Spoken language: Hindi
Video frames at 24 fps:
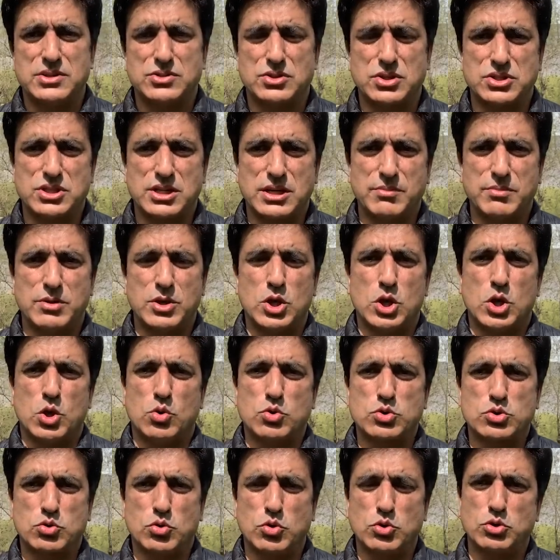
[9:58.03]
सिस्टम
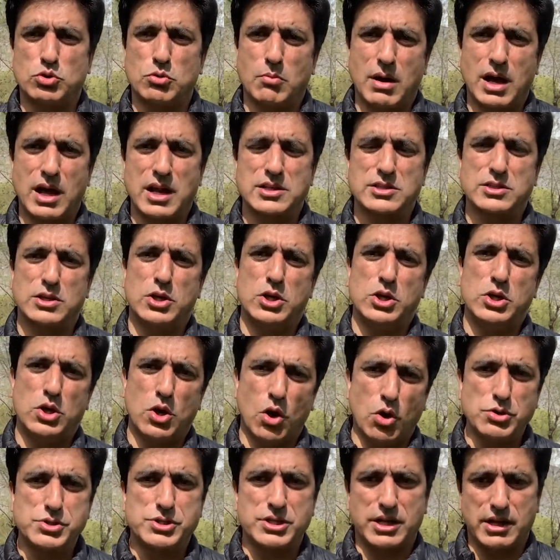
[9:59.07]
उसको दोबारा से
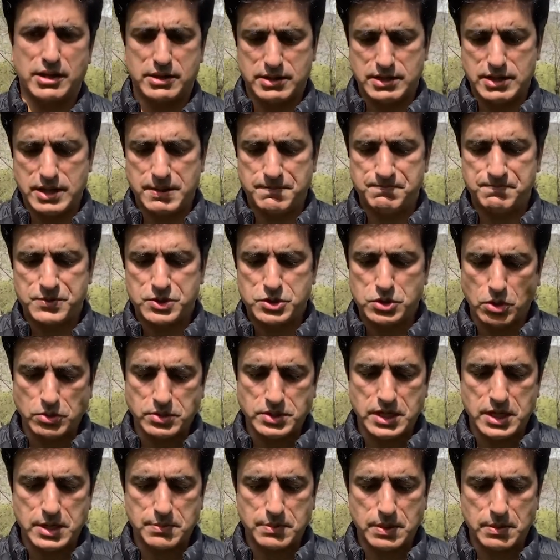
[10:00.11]
लॉन्च कर दिया
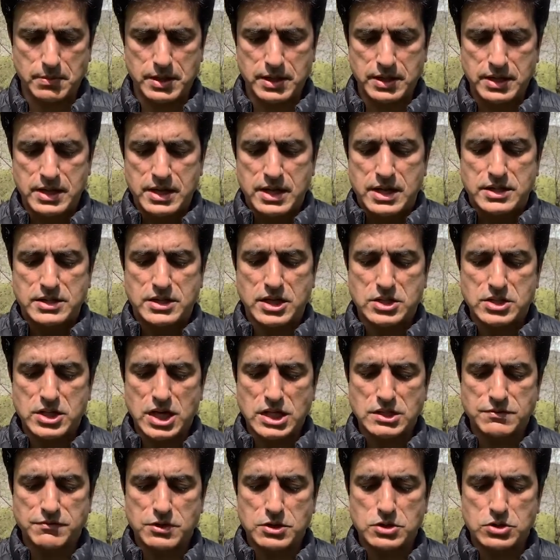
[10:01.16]
सऊदी अरब के द
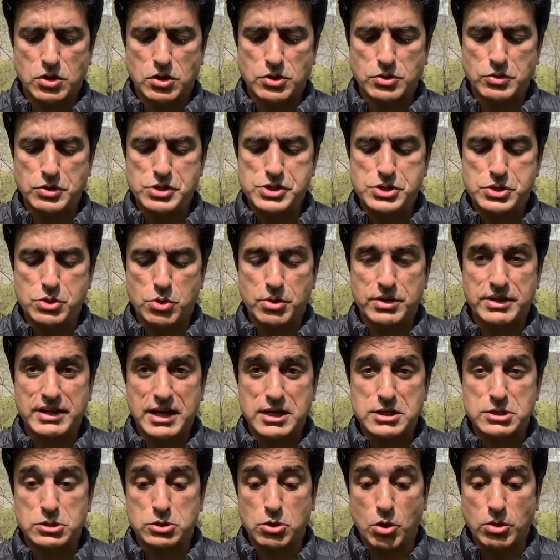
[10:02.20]
ट्रांसफ़र सॉट टू इंश्योर
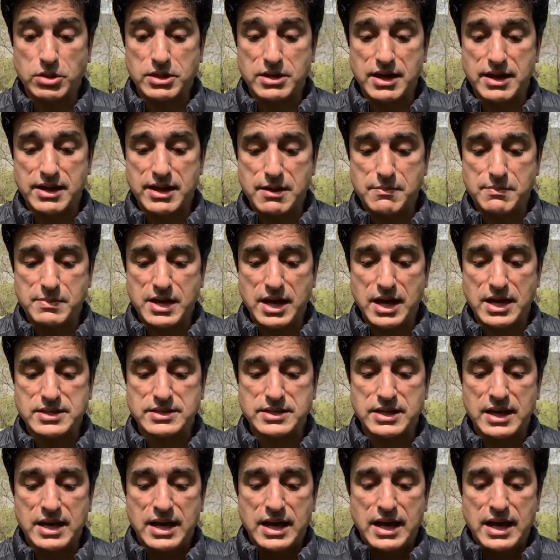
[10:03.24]
दैट सऊदी अरेबिया इज़